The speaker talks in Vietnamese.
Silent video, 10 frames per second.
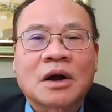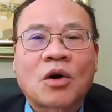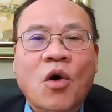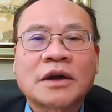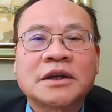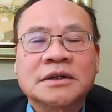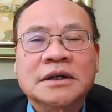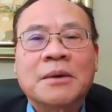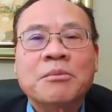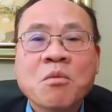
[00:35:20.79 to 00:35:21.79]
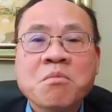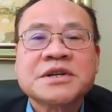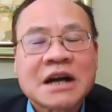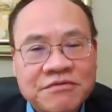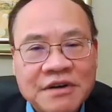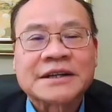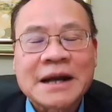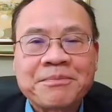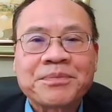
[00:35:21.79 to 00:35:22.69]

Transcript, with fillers: khoảng chừng 46%. À,